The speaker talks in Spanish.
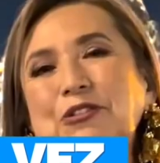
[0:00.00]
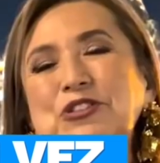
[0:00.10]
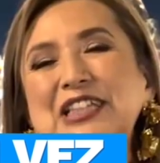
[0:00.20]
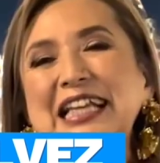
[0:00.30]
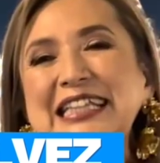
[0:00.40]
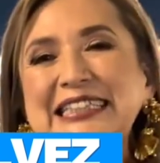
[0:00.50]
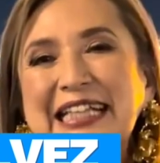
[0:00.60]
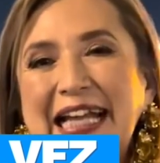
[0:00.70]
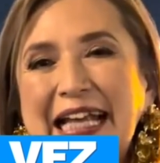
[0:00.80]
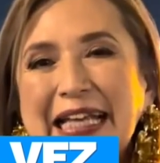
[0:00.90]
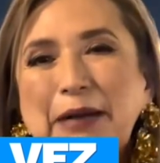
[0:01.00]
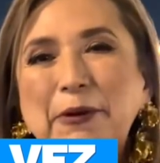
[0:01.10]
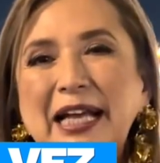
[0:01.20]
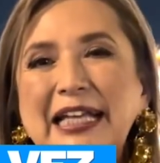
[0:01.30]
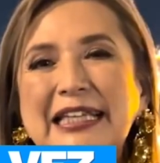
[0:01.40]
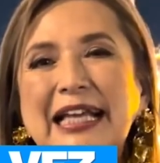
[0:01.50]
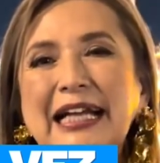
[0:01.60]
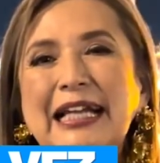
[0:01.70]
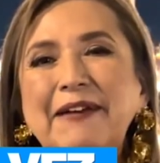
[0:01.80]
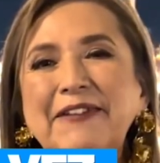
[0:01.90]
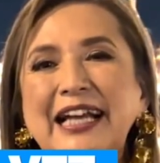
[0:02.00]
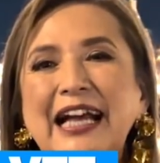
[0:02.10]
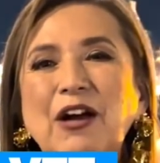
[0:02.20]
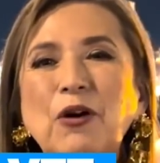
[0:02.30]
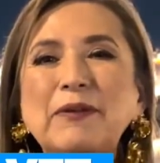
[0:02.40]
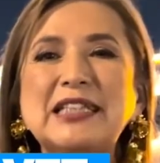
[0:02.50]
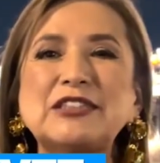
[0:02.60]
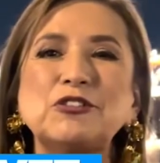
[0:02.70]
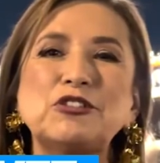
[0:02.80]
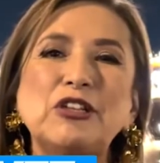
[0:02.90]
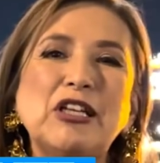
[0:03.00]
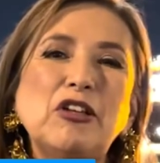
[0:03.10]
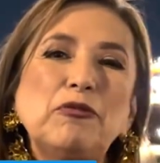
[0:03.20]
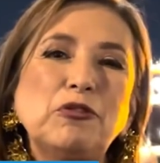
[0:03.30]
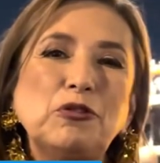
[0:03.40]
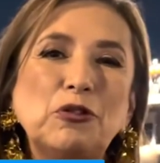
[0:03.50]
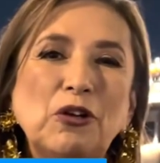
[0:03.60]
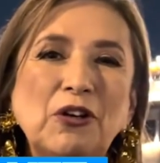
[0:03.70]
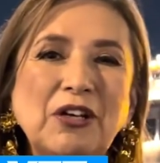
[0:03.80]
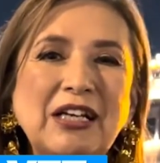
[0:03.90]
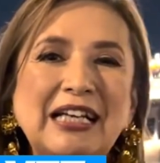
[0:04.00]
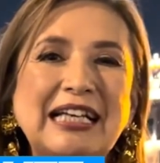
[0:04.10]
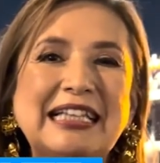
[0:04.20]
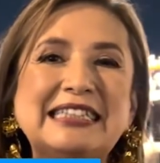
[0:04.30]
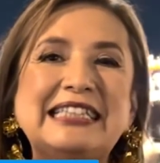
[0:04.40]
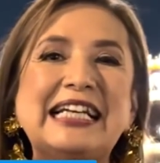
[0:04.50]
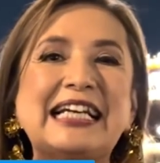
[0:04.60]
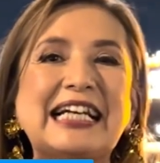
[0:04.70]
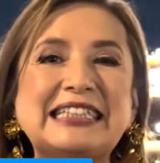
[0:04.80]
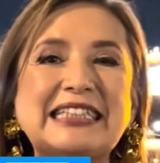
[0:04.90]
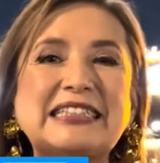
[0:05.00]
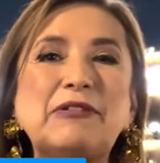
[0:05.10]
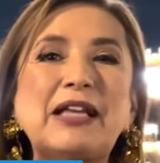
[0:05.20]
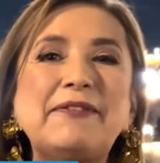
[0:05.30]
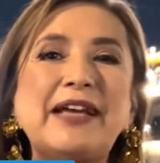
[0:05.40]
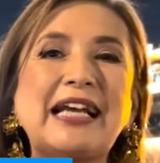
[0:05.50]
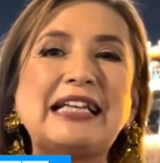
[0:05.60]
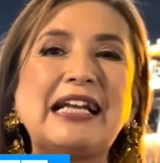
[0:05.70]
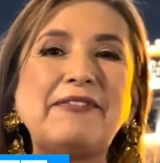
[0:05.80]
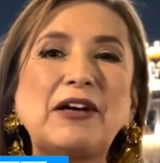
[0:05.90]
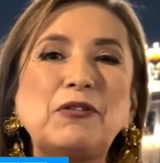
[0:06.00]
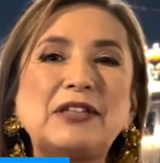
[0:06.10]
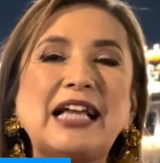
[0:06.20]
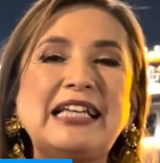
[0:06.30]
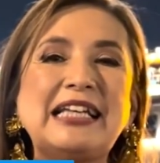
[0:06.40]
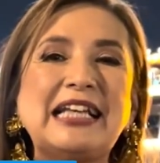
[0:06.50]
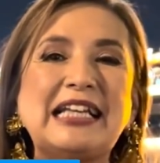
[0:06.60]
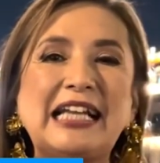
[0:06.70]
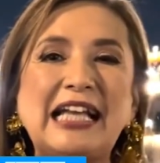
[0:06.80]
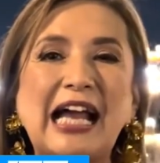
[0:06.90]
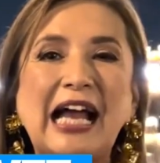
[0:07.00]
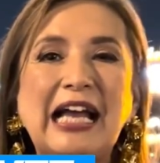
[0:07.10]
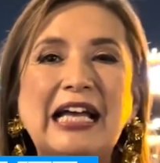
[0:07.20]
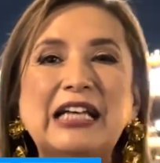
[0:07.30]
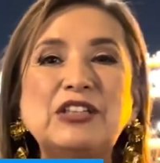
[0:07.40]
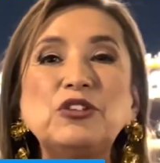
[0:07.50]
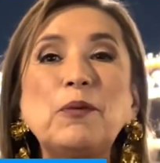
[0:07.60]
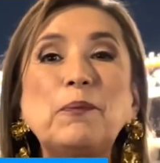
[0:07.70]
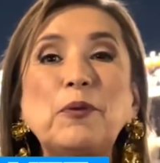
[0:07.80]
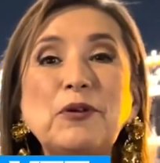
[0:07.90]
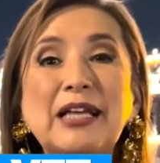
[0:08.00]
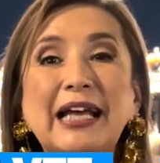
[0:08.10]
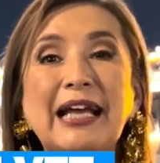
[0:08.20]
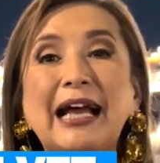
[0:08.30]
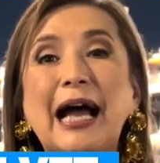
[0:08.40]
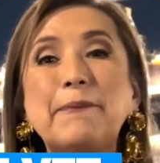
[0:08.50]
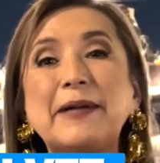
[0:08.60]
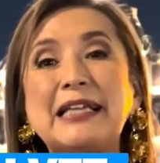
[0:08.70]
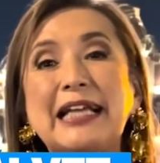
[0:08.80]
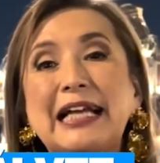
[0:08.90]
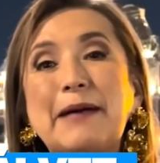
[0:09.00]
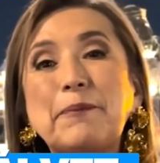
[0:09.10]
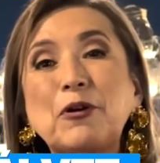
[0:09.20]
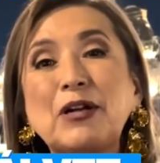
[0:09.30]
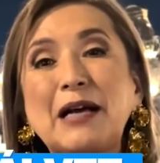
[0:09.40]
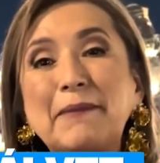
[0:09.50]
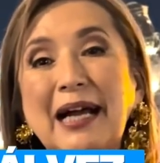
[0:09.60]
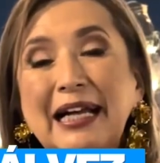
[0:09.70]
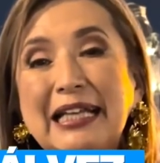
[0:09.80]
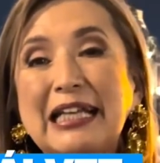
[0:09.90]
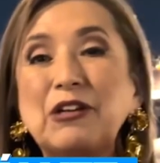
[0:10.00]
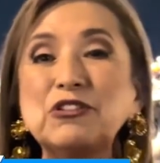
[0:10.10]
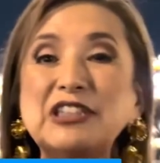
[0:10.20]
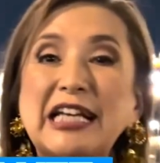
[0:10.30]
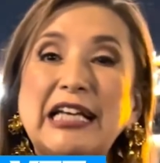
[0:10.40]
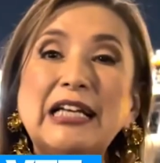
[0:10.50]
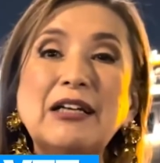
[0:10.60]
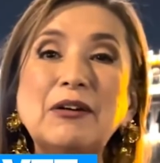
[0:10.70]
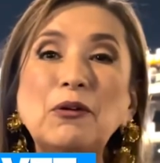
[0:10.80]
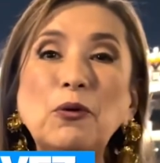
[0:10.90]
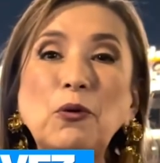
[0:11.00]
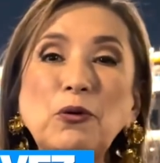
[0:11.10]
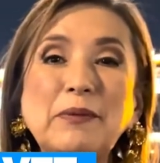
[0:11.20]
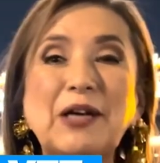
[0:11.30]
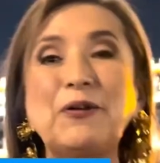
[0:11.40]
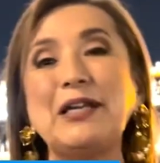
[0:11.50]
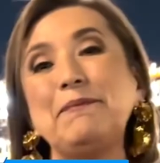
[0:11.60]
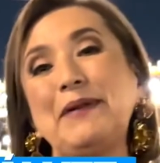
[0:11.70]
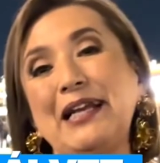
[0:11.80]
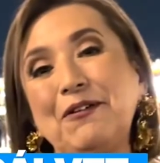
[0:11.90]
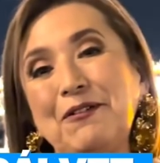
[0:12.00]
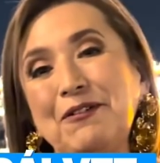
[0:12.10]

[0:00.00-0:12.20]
¿Ustedes creen que voy a quitar la beca Jóvenes Construyendo el Futuro si gracias a una beca de la Facultad de Ingeniería yo pude aprender a programar y conseguir un mejor empleo?